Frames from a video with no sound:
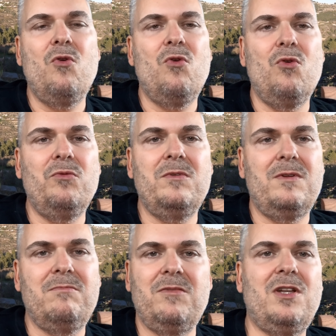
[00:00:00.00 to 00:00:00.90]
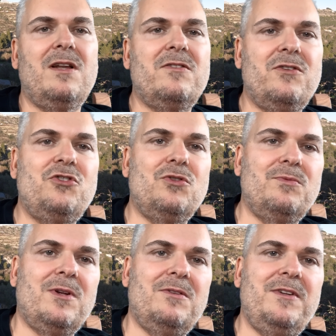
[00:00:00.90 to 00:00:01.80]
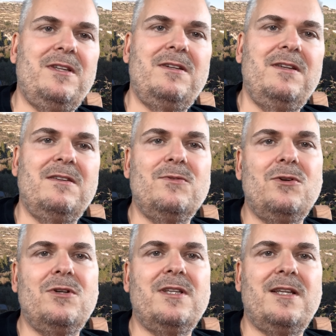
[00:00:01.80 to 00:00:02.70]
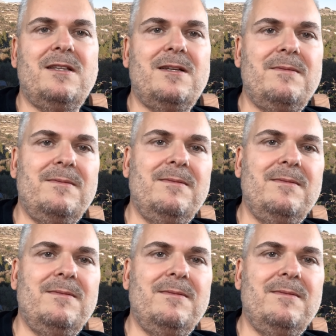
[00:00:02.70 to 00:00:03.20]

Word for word: Und ich lasse euch schon mal wieder ins Wochenende.